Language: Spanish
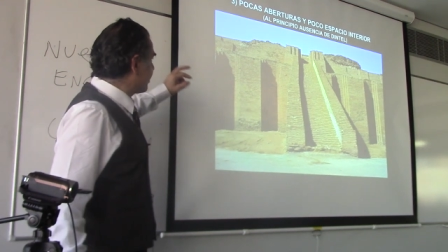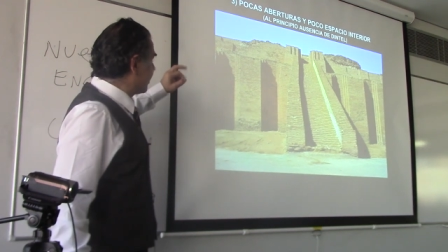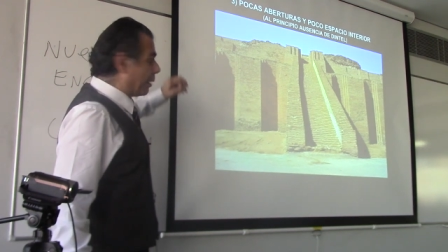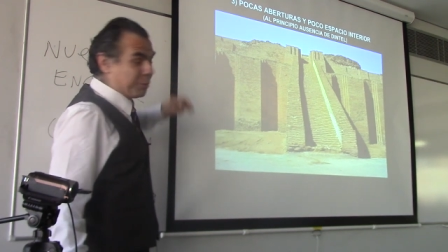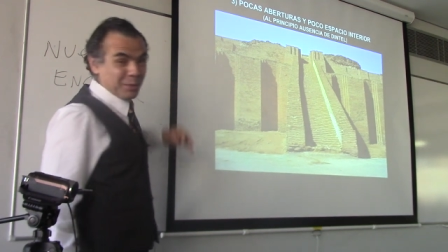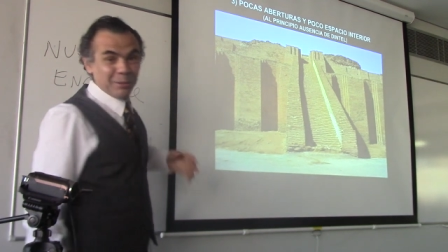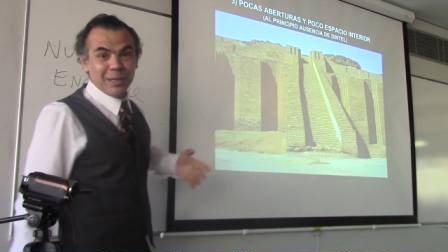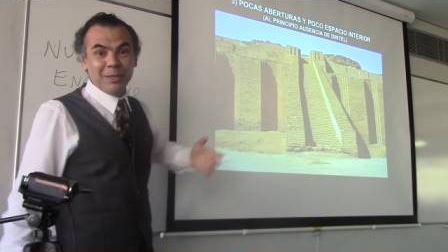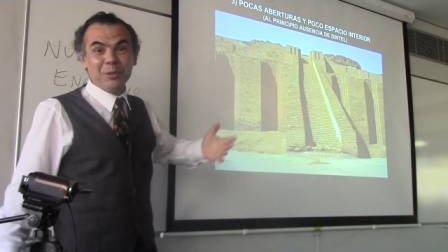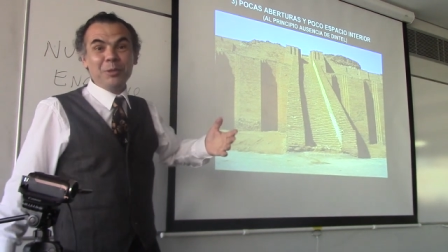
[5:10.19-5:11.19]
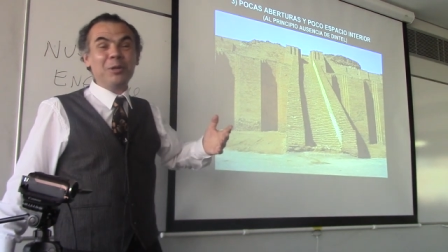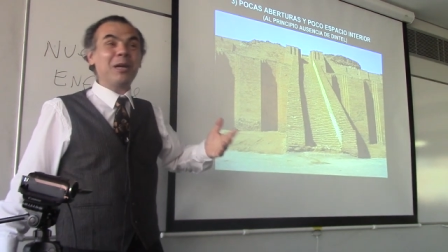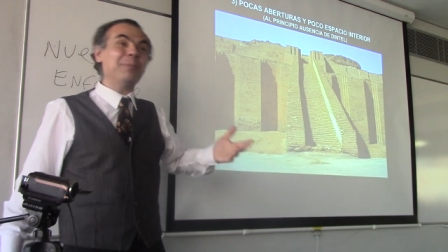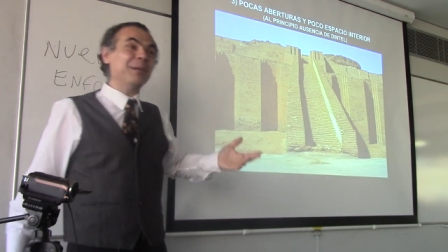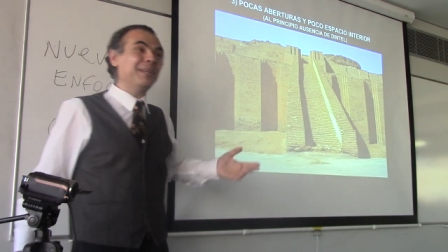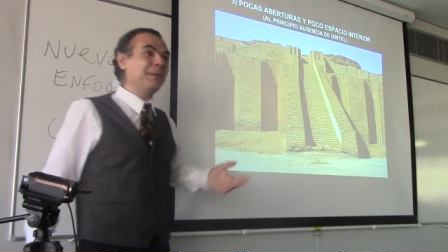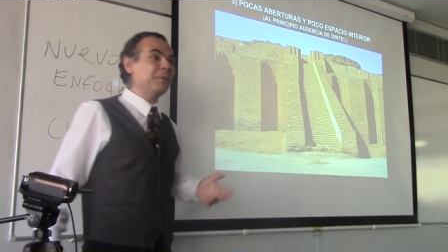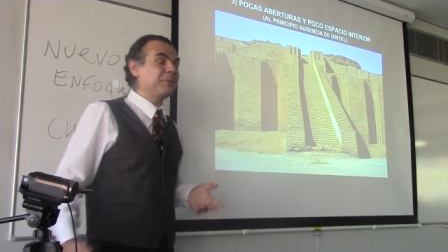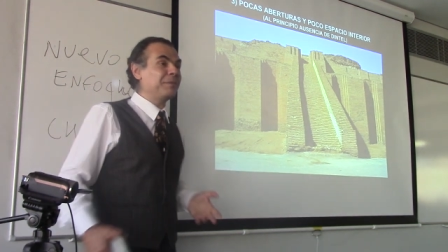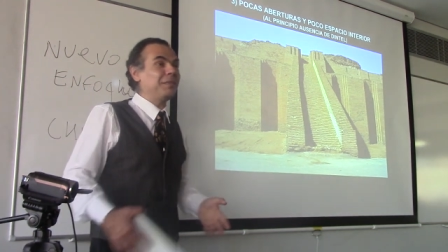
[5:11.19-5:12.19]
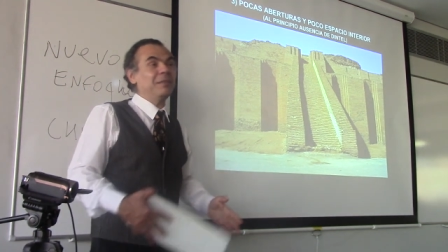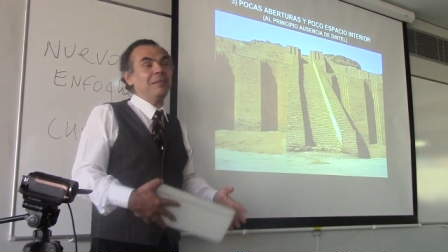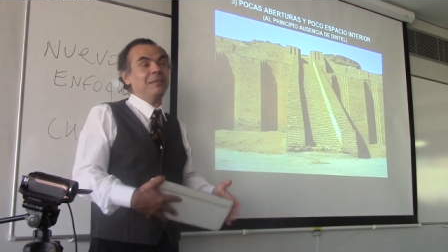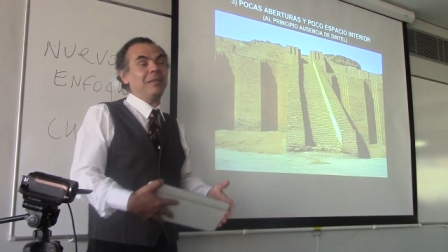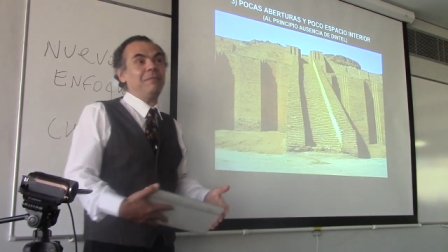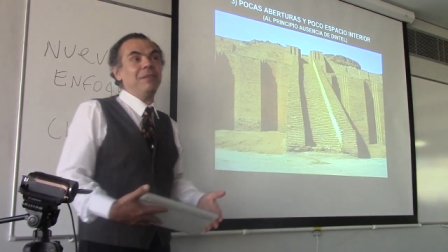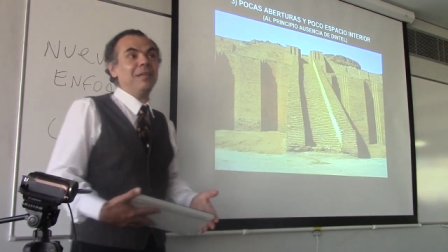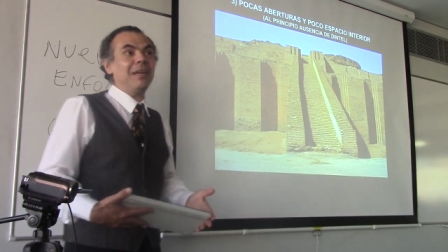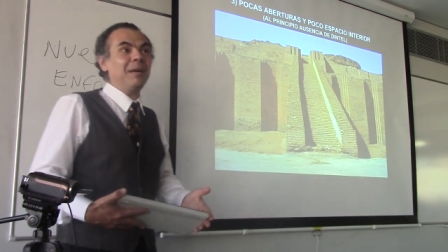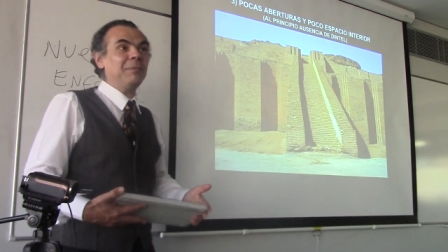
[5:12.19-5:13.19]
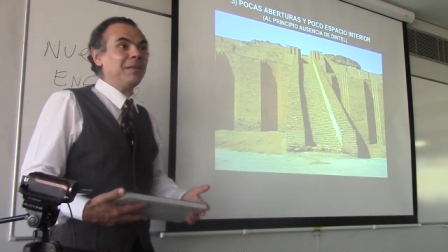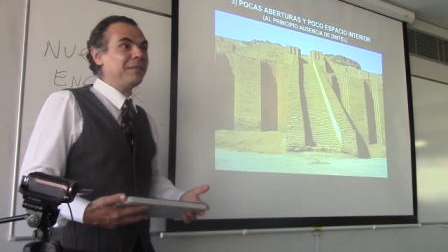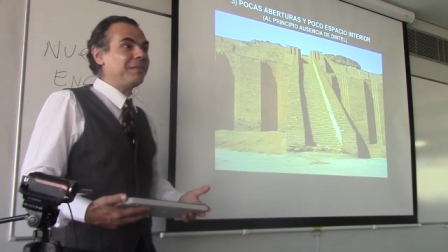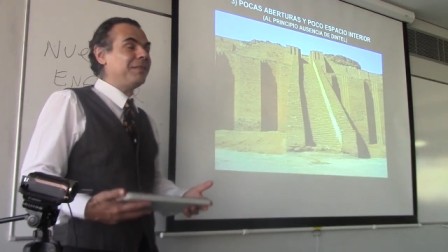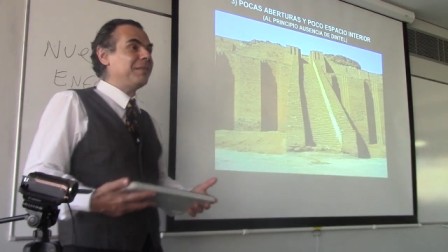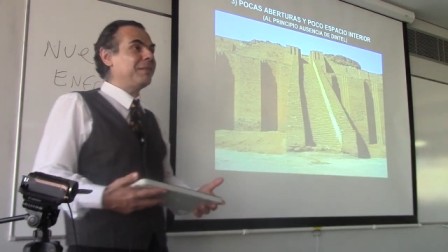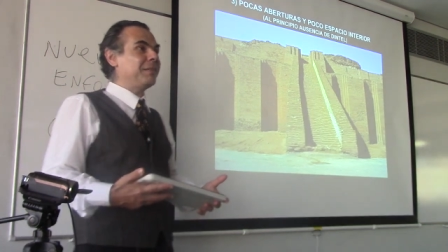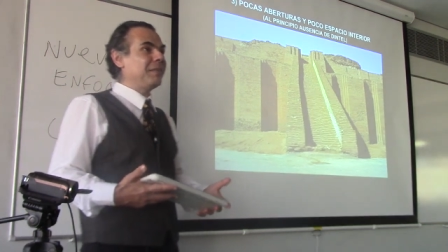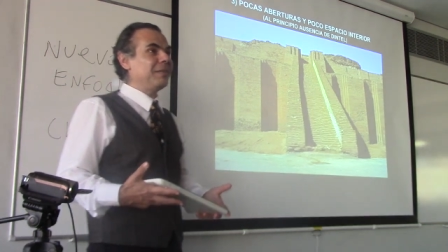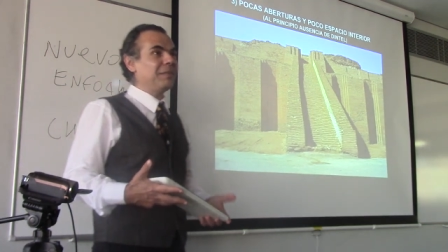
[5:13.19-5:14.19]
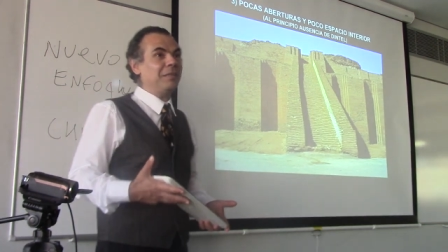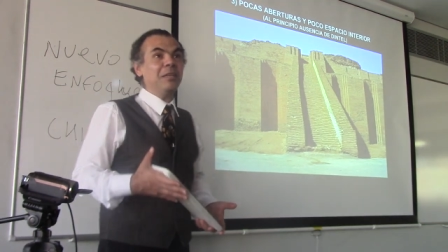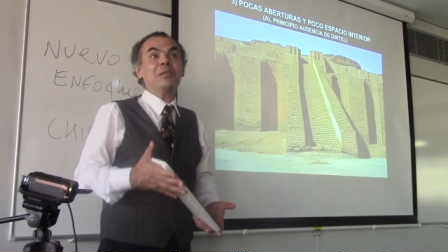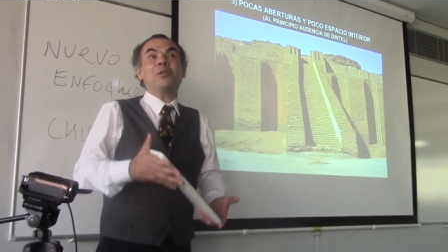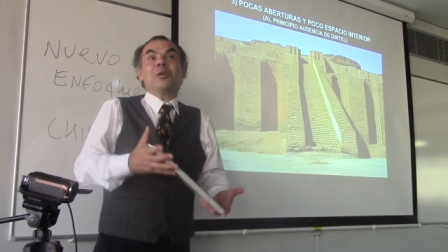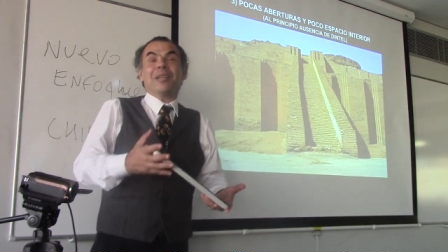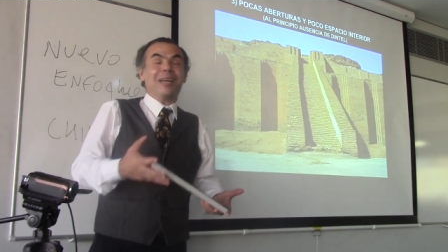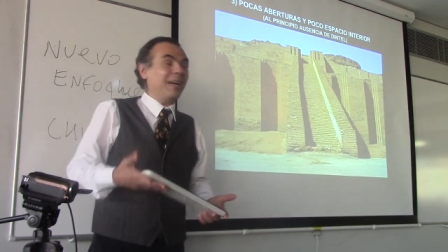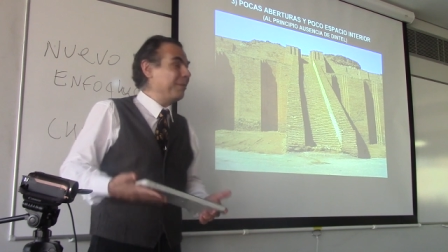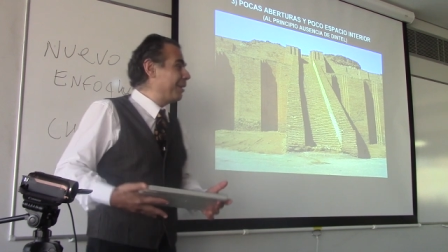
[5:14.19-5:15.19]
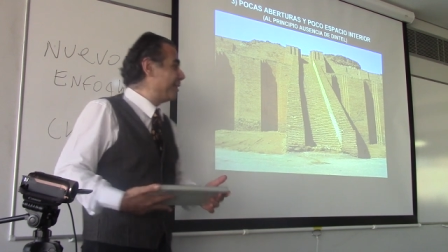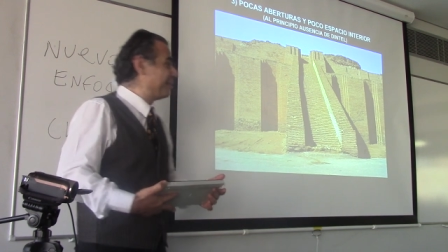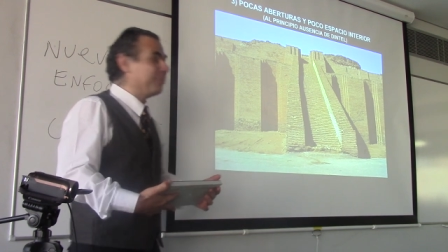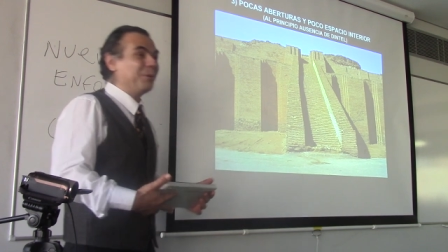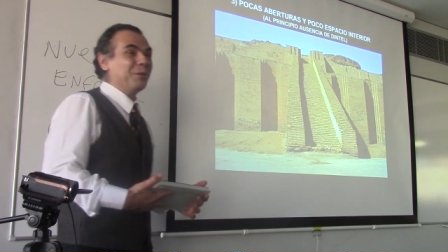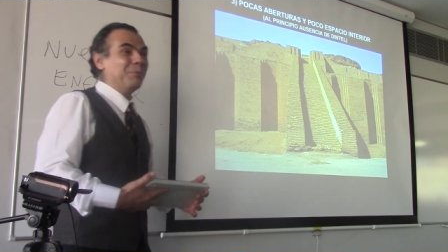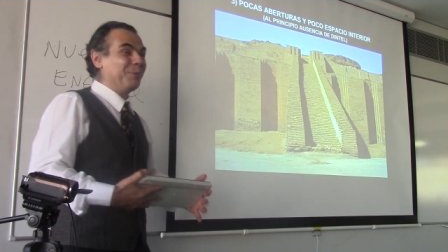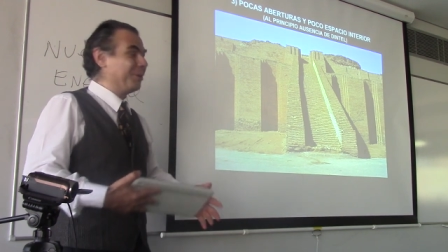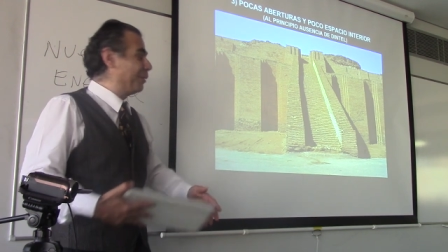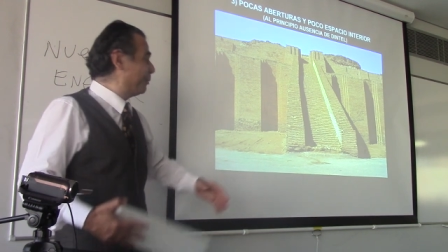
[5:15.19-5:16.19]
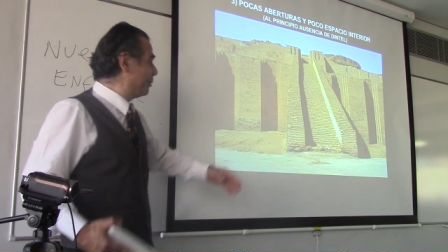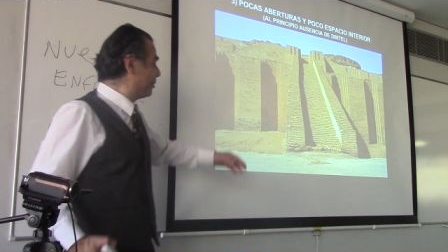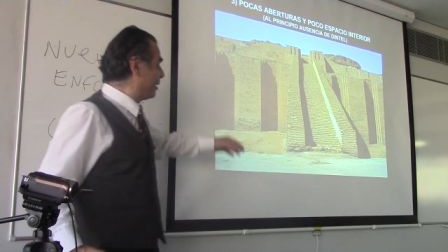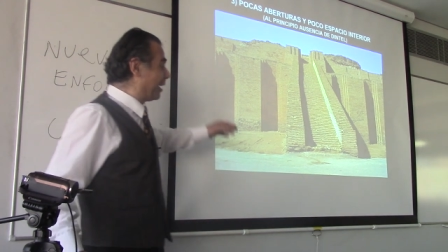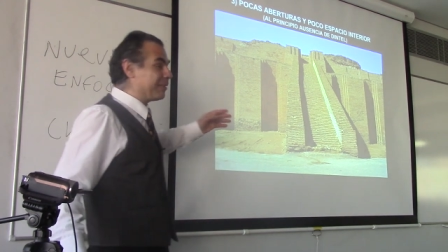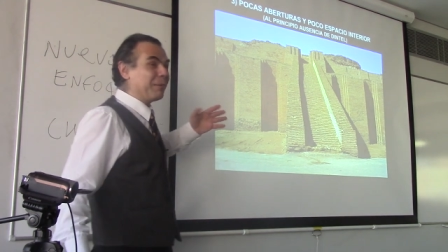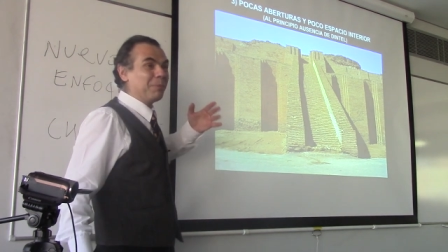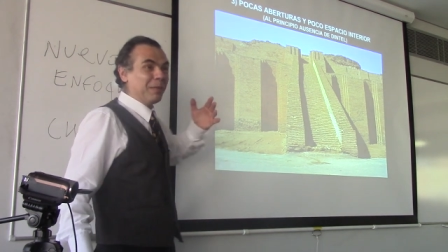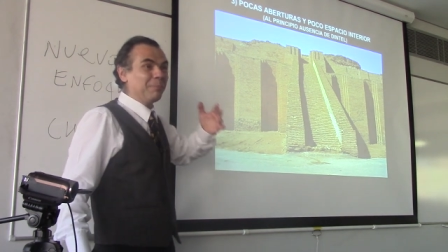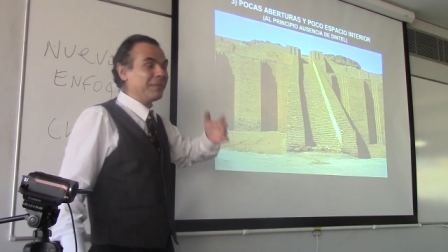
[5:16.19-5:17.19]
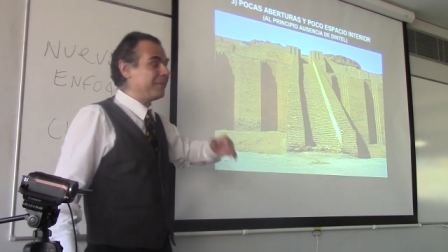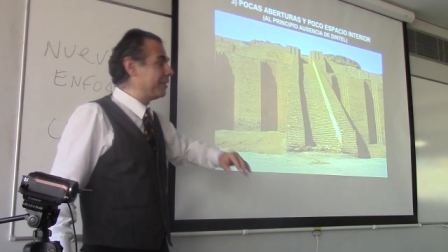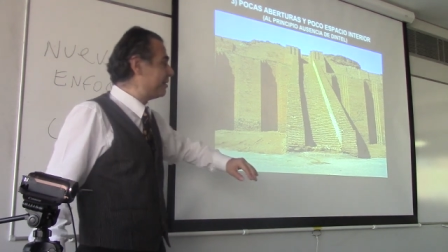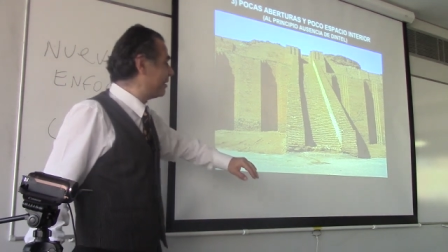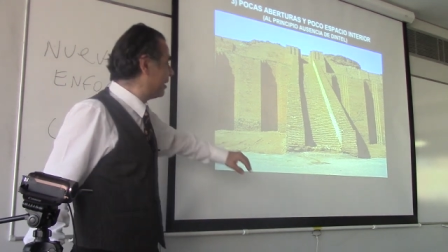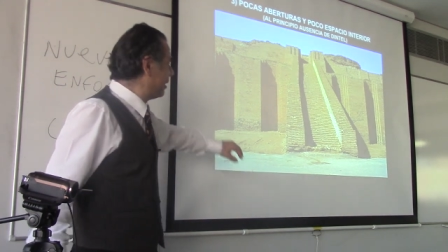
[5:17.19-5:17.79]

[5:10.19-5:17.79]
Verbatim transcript: Estamos trabajando dos cámaras, sin jefe de cámara y sin director de cámara, hacemos lo que podemos. Gracias por la paciencia.